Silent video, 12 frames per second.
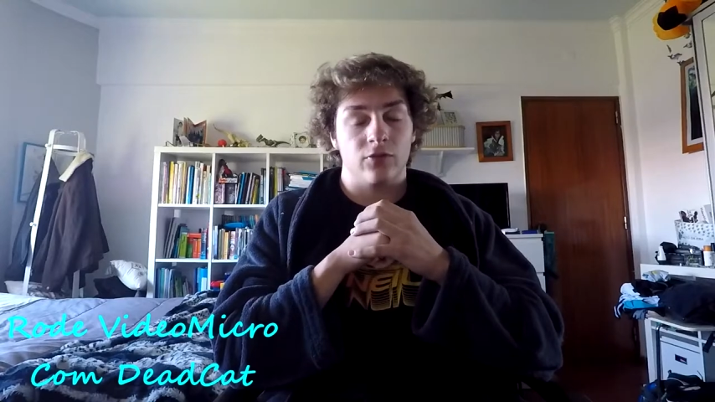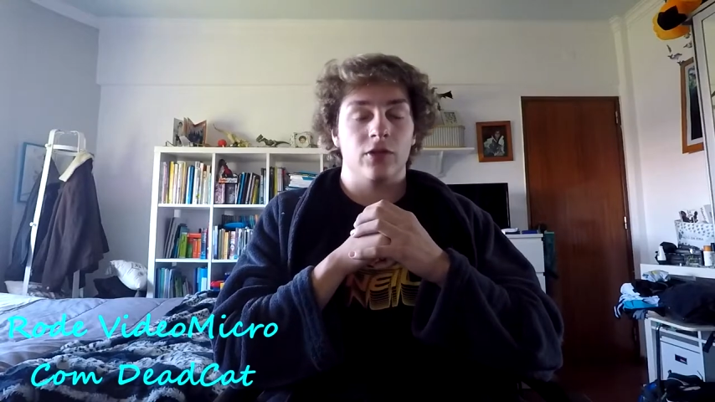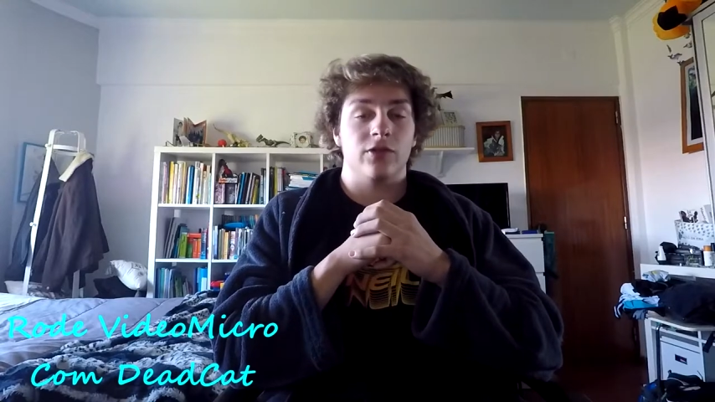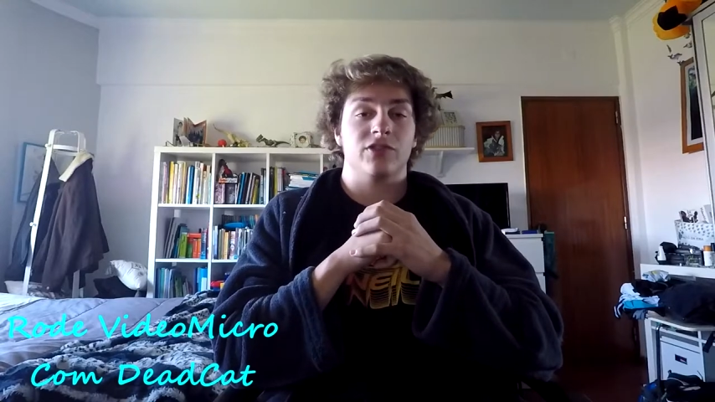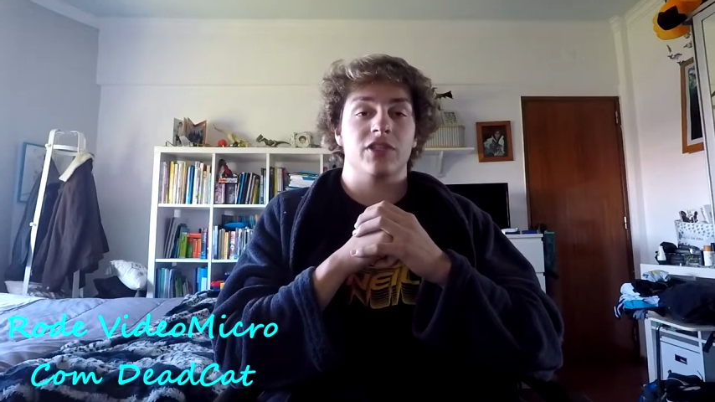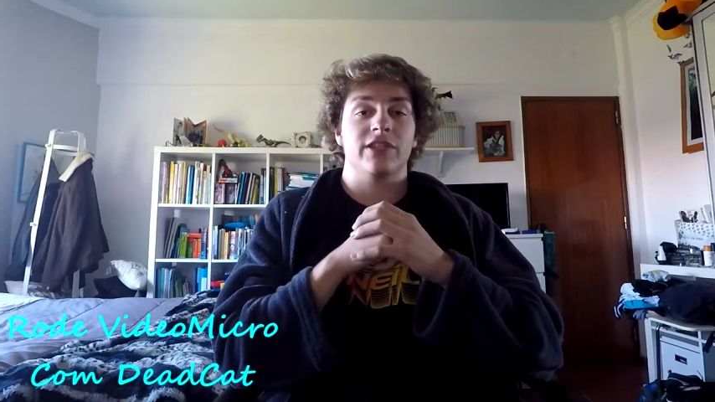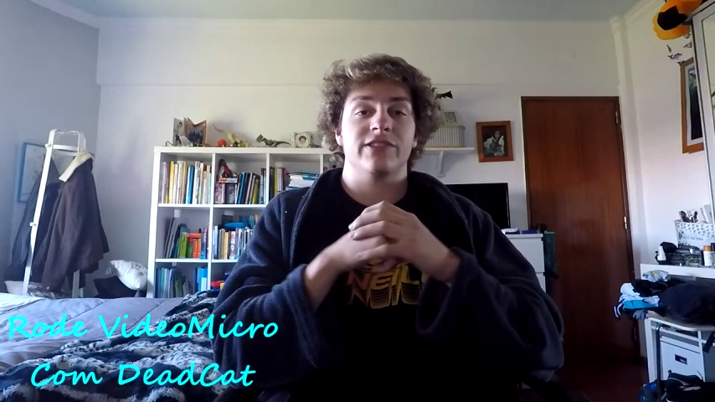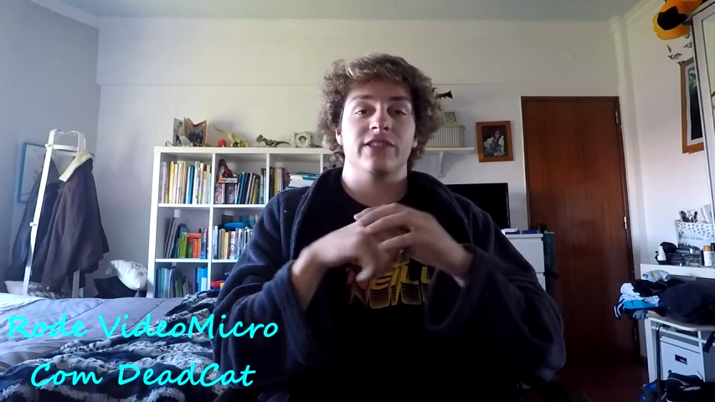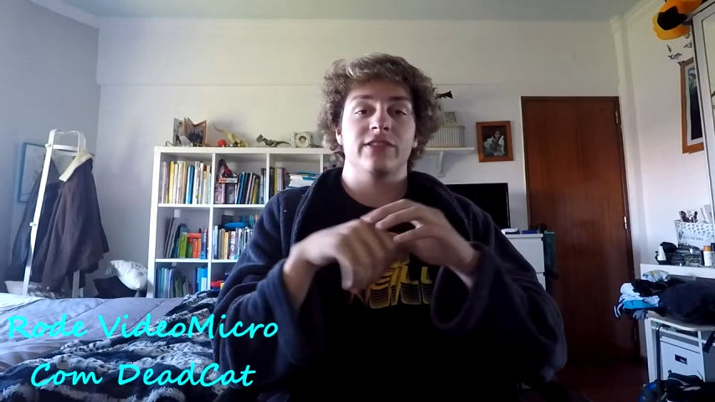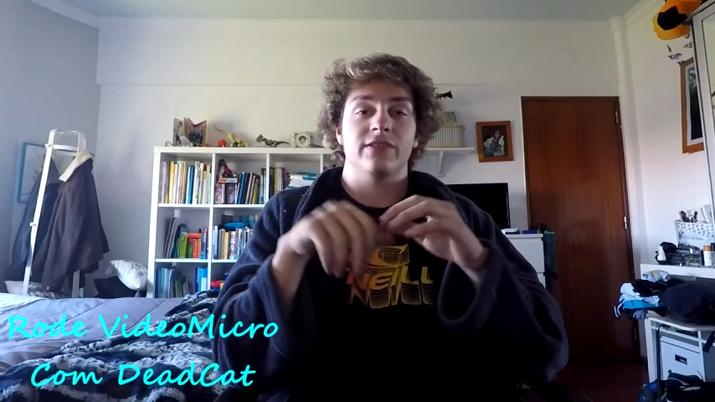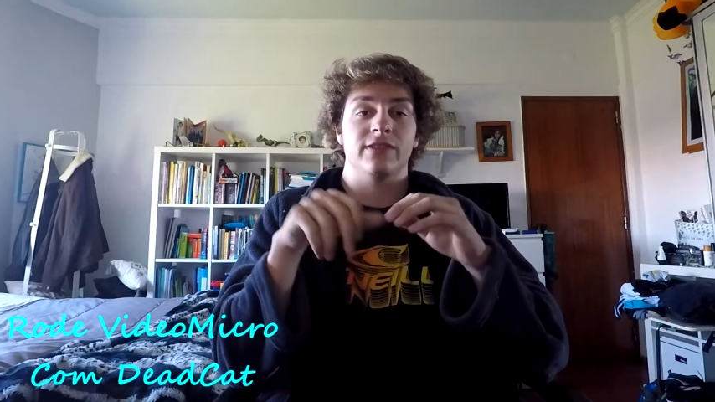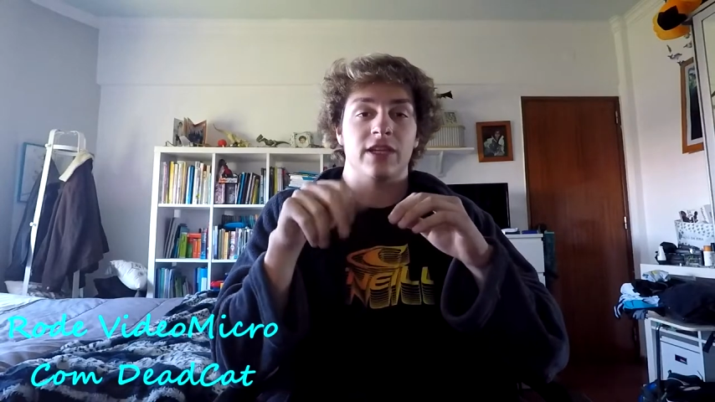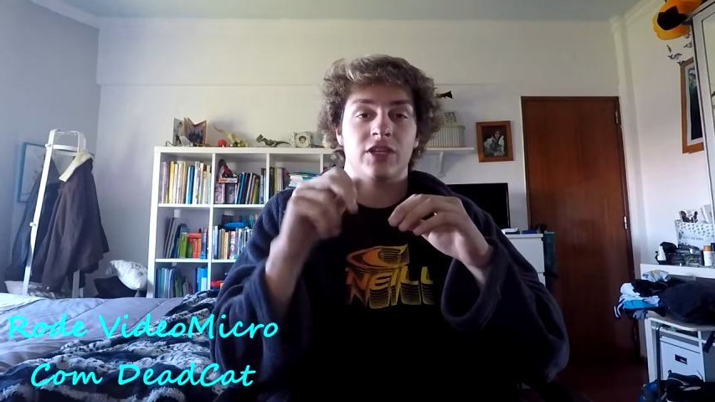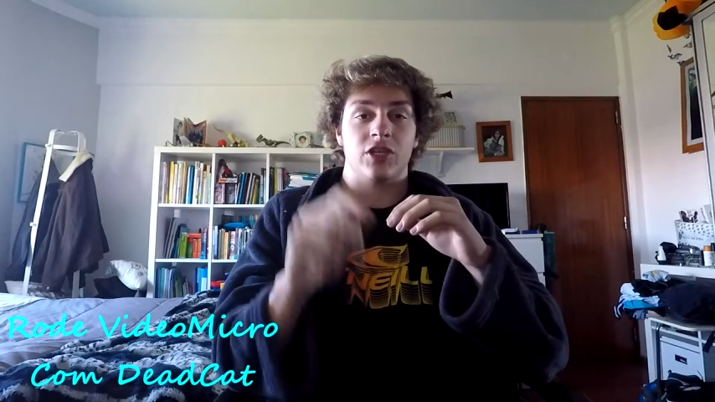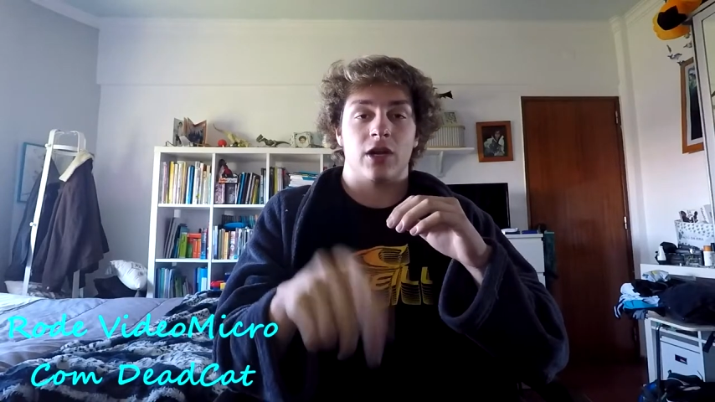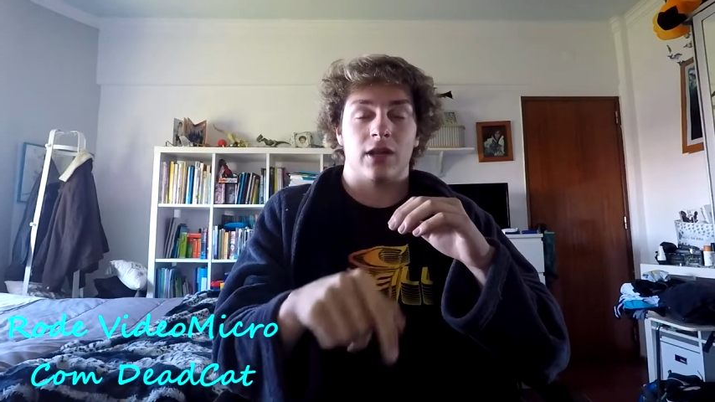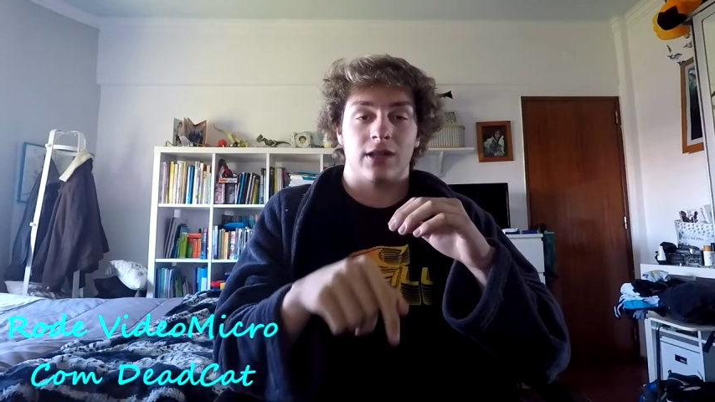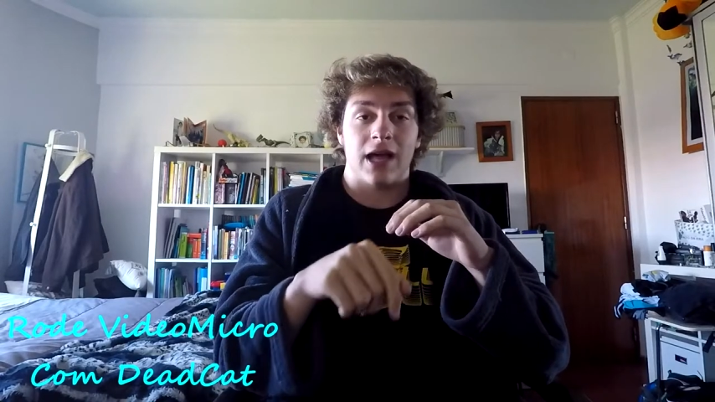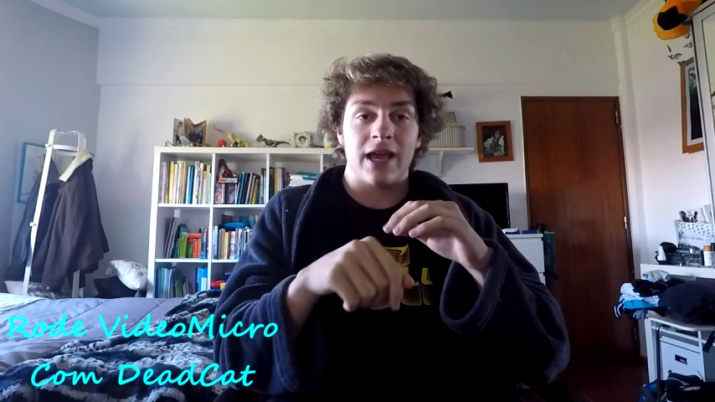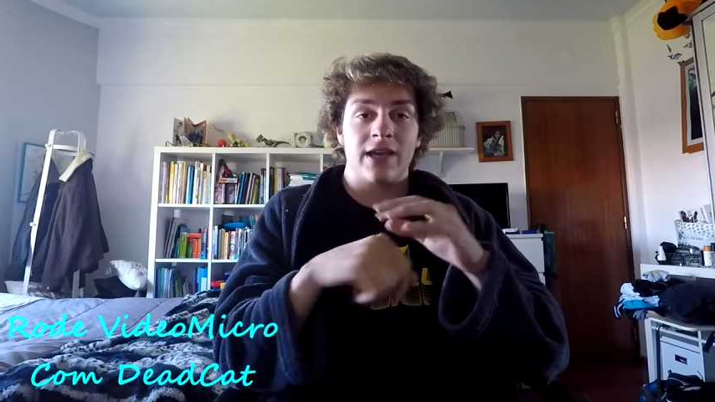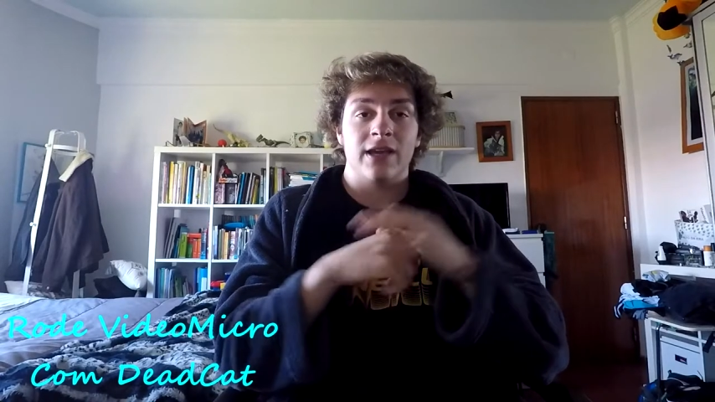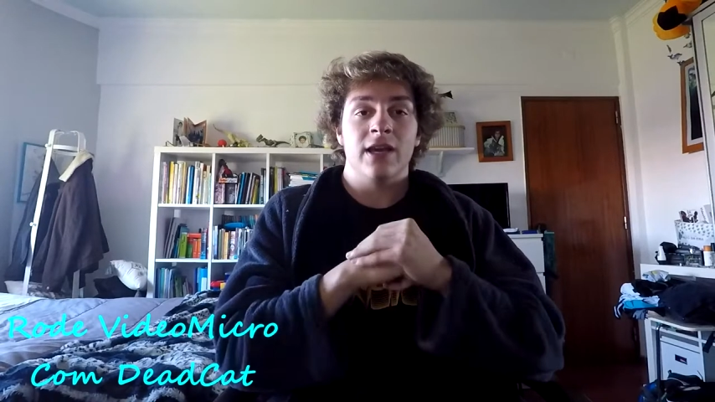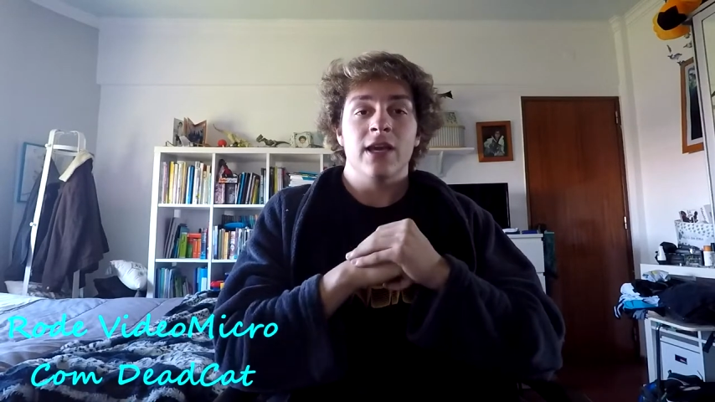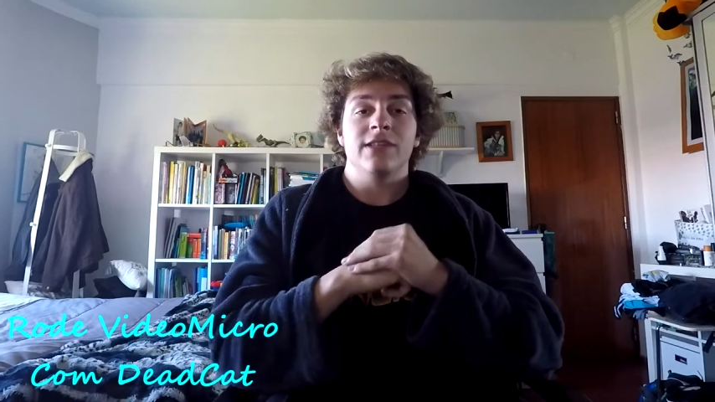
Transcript: não se esqueçam de deixar like.